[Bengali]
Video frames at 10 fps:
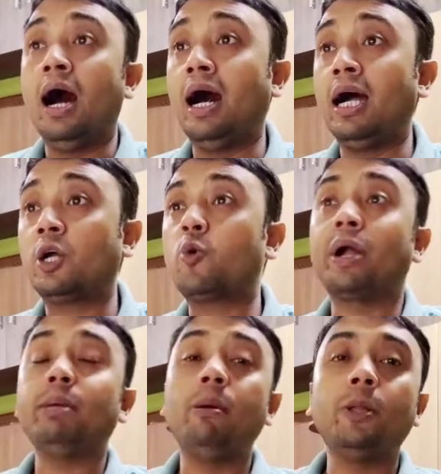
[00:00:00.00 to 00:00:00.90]
আর
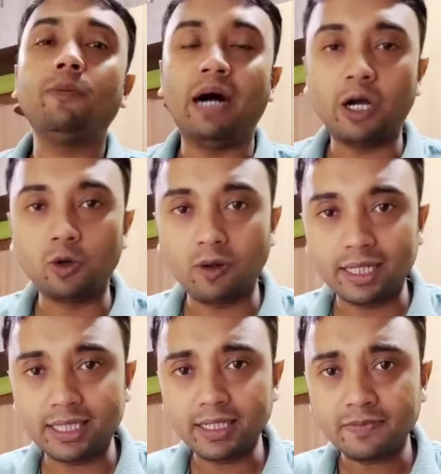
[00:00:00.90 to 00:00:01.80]
কোয়ারি বিভিন্ন ভাগগুলো
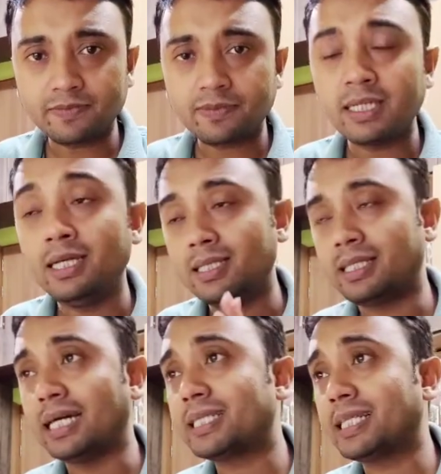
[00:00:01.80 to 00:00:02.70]
আছে
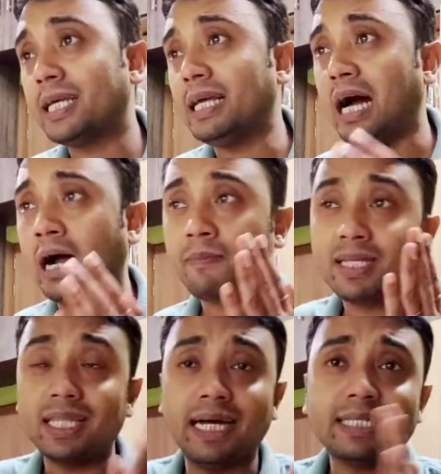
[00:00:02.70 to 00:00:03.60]
তার সাথে আমরা
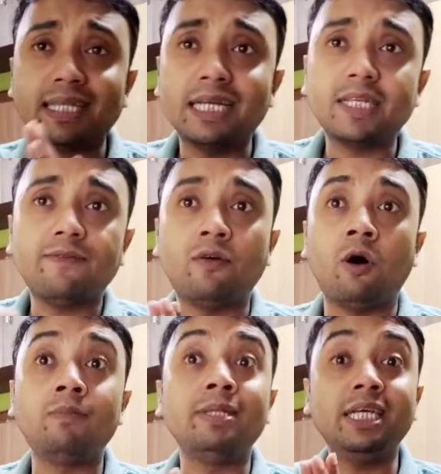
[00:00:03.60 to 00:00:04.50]
যে লাস্ট ক্লাসে
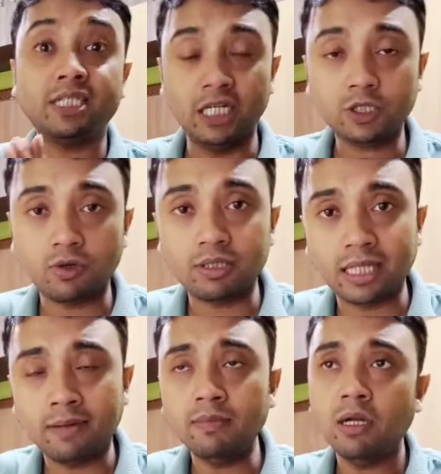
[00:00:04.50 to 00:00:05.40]
ফর্ম দিয়ে শেষ
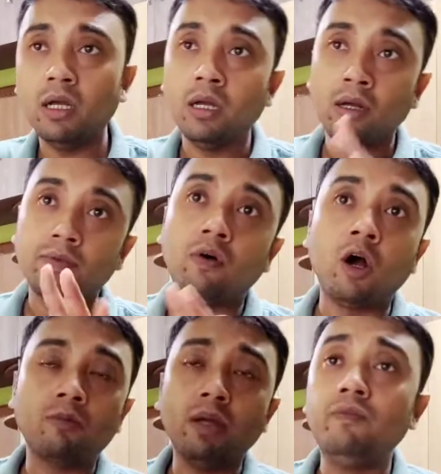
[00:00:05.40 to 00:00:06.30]
করেছিলাম
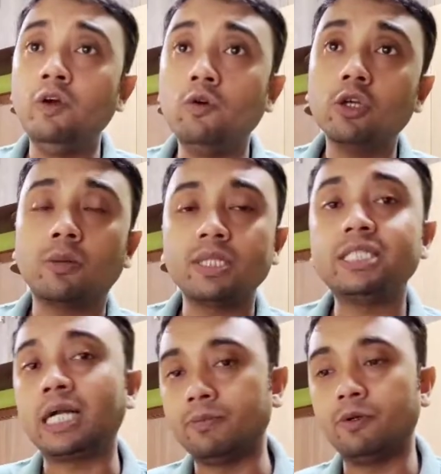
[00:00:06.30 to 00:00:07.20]
ফর্মের ভিউগুলো সম্বন্ধে
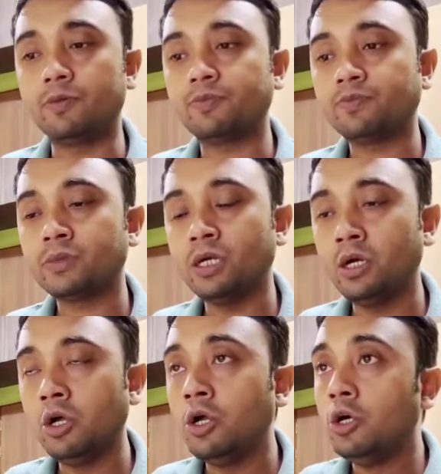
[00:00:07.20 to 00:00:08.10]
জানবো
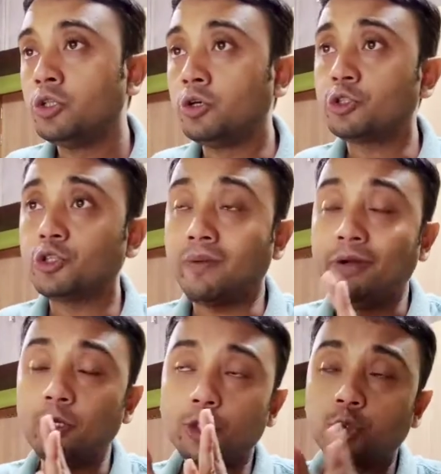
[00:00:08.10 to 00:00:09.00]
তো স্টুডেন্ট
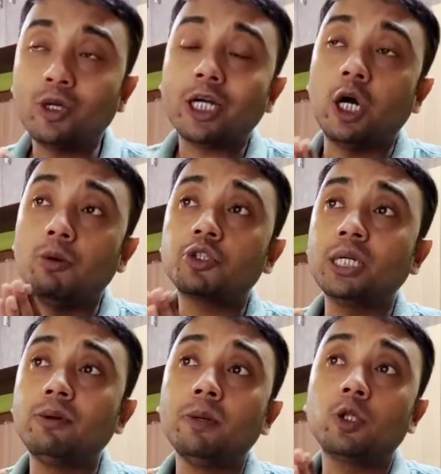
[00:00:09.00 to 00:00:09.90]
ভিডিও শুরু আগে
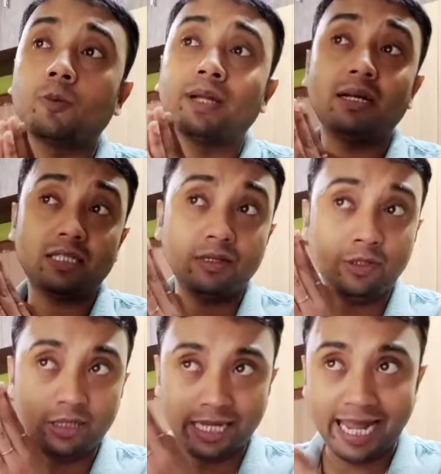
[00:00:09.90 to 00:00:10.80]
অবশ্যই বলবো তোমরা হচ্ছে
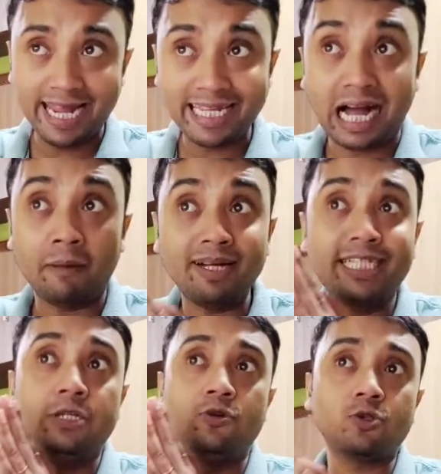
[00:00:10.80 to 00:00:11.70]
এই আমার
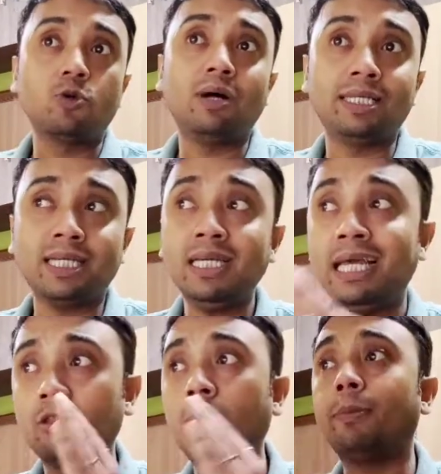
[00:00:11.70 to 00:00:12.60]
যে নোটসগুলো আছে
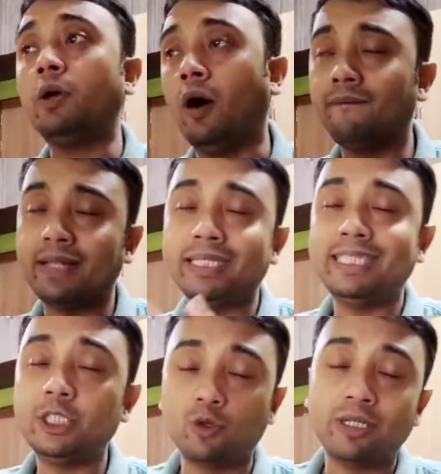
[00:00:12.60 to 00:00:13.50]
এগুলো আমরা অফলাইন
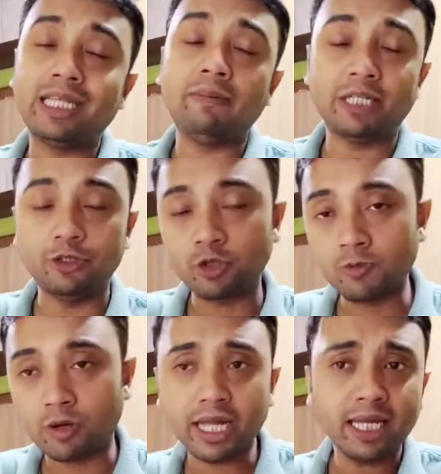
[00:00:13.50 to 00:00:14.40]
যে স্টুডেন্টদের আমি টিউশন
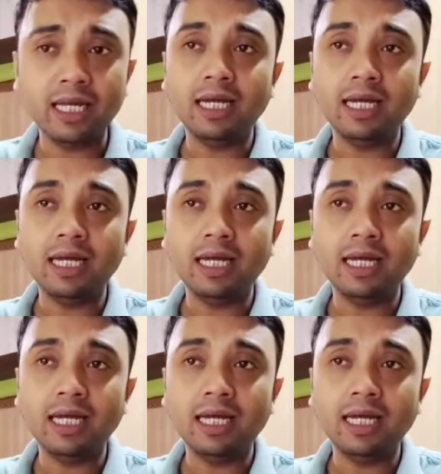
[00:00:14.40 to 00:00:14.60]
পড়াই